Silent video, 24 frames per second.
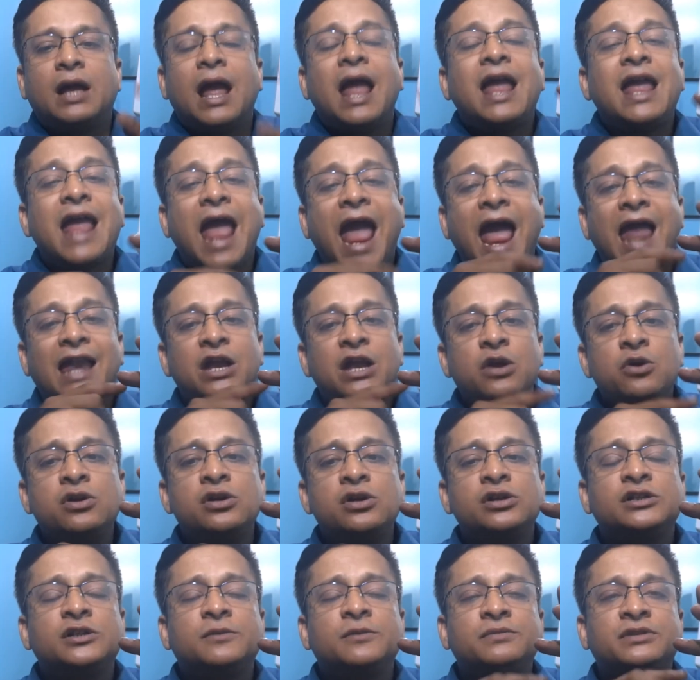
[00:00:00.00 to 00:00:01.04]
এই
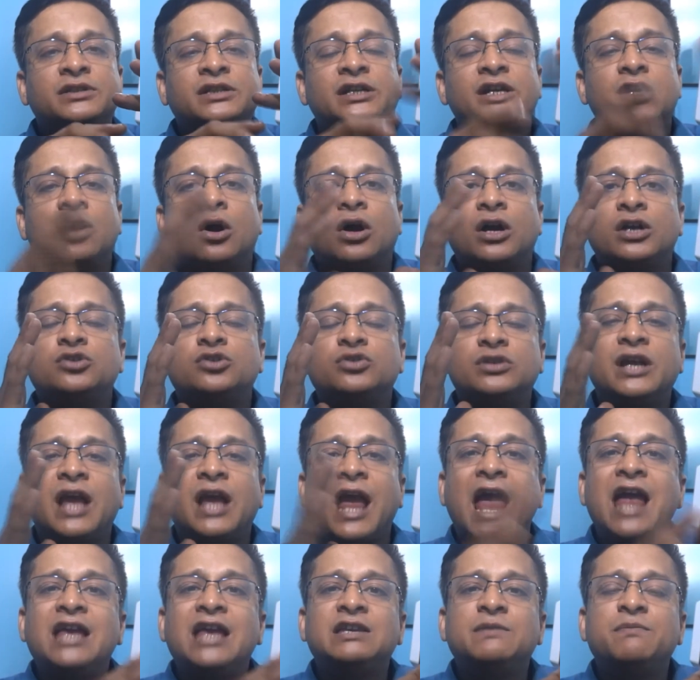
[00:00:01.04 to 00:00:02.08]
অ্যানিউরিজমস কি হয় যদি
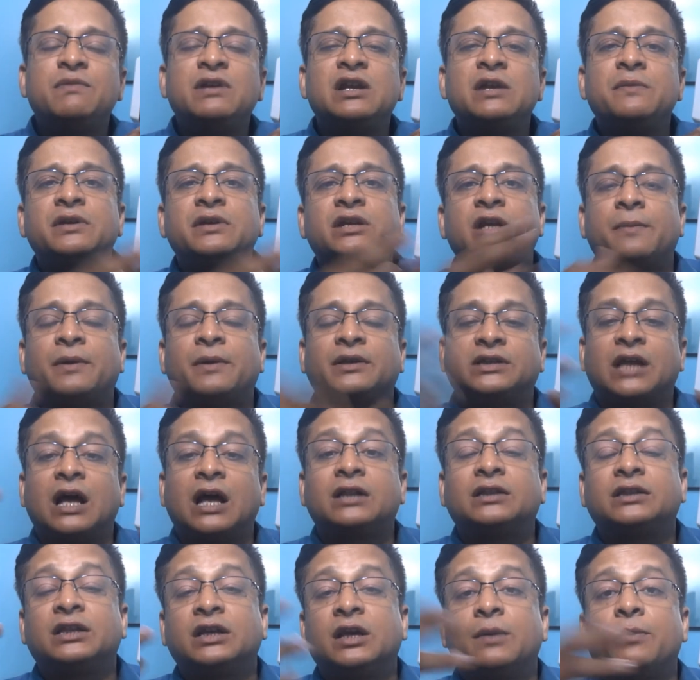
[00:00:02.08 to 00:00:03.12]
এইট মিলিমিটার বা তার
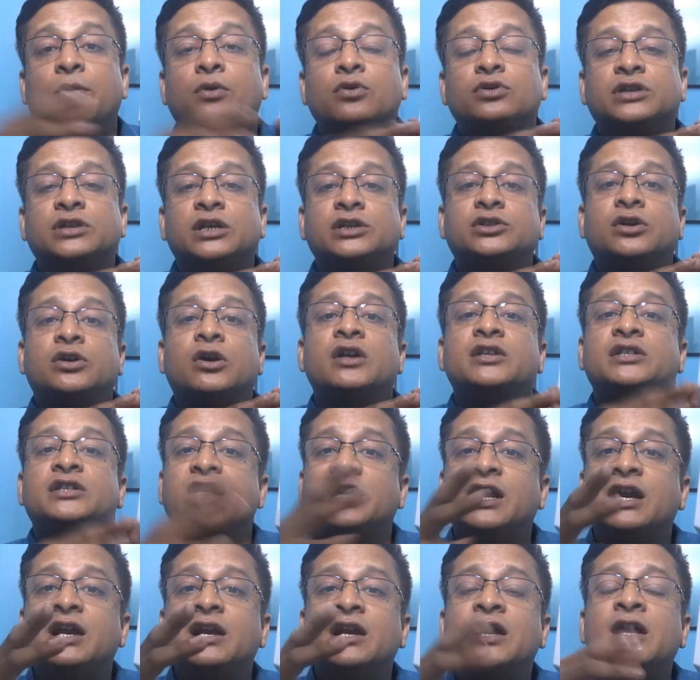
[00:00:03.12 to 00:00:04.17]
থেকে বড় সাইজের হয়
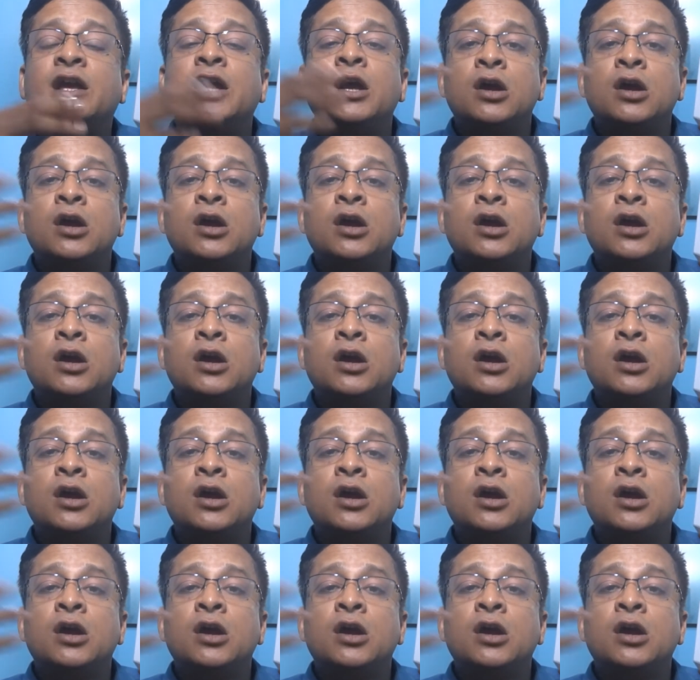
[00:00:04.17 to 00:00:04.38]
জেনারেলি